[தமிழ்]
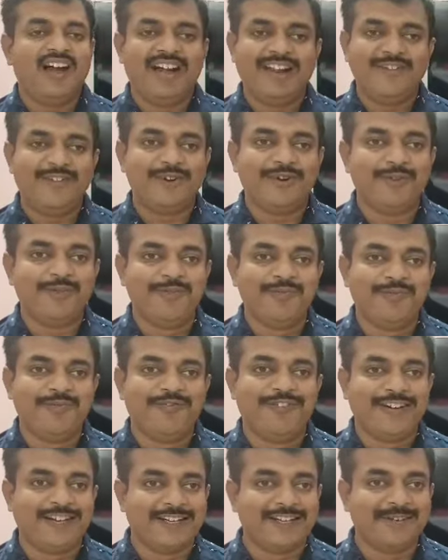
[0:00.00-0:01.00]
அனைவருக்கும்
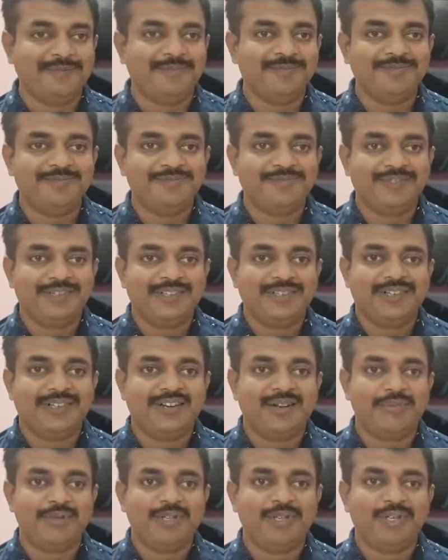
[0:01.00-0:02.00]
வணக்கம்
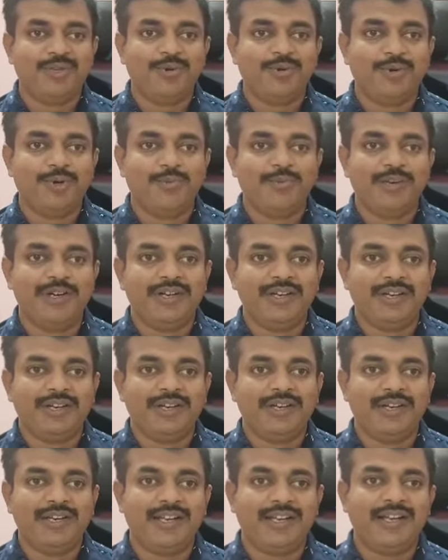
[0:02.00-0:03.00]
நமது யூடியூபின்
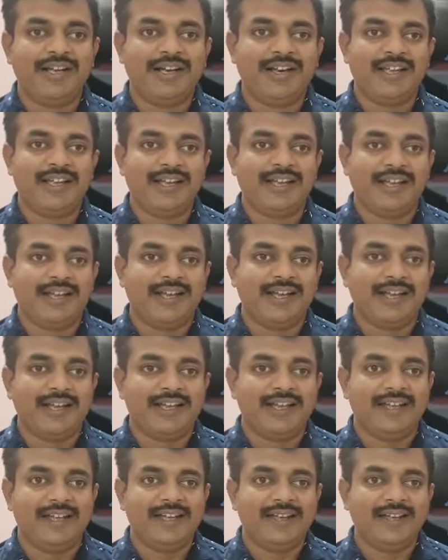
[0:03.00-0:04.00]
இன்றைய
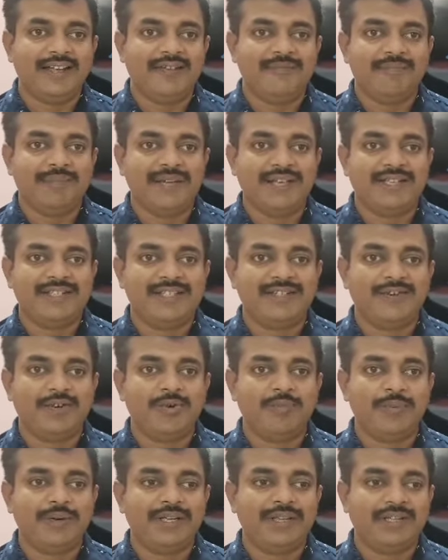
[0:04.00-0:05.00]
பயிற்சி
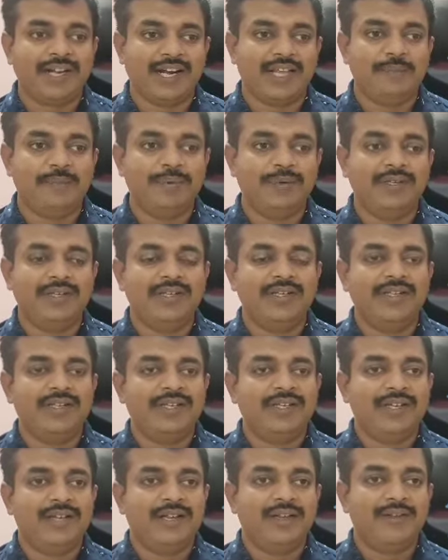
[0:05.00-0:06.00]
வகுப்பின் தலைப்பு
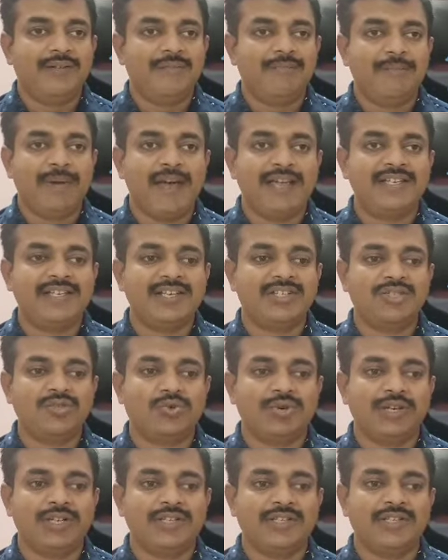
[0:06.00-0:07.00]
மேஜர்
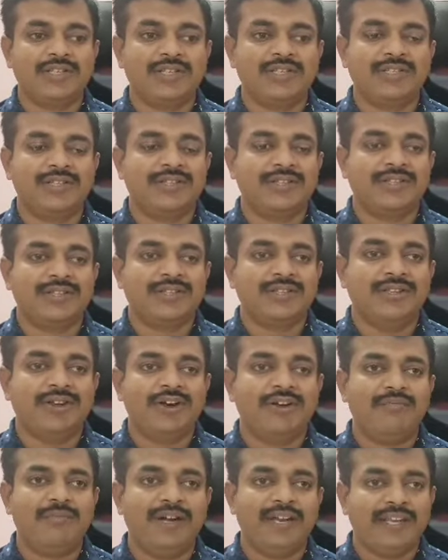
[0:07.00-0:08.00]
ஸ்டூடெண்ட்ஸ்
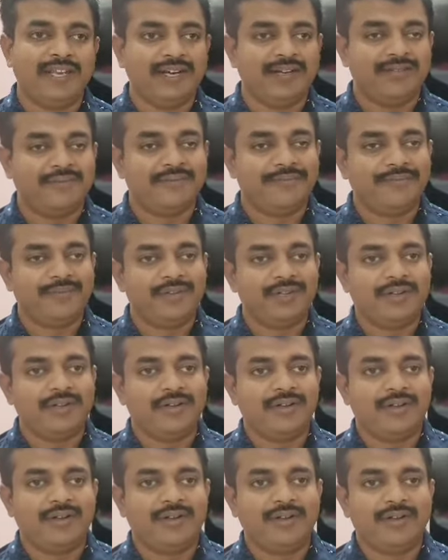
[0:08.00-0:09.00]
நான் மெடிக்கல்
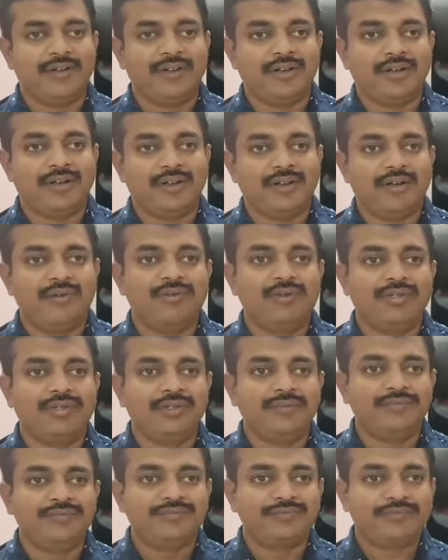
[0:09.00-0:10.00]
அதாவது